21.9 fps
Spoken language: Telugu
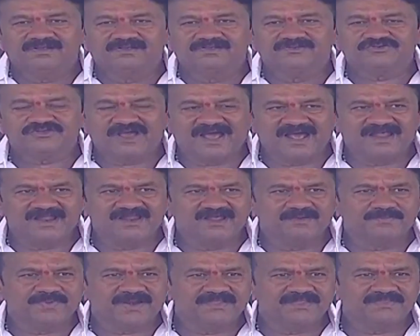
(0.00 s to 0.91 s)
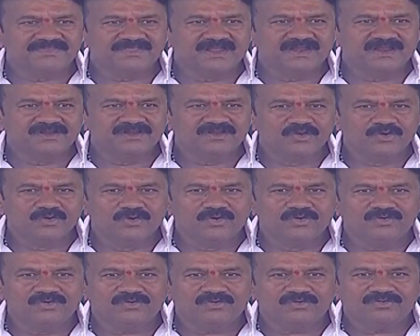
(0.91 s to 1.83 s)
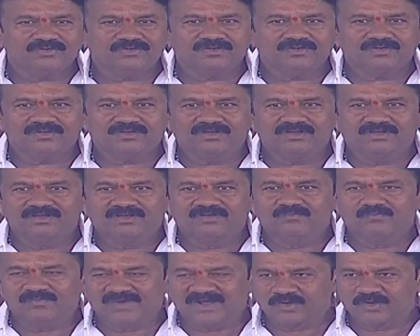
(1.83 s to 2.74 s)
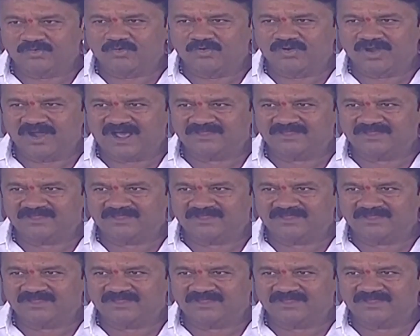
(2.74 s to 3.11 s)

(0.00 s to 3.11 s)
చాలా ప్రాంతాలలో మనకు ఒక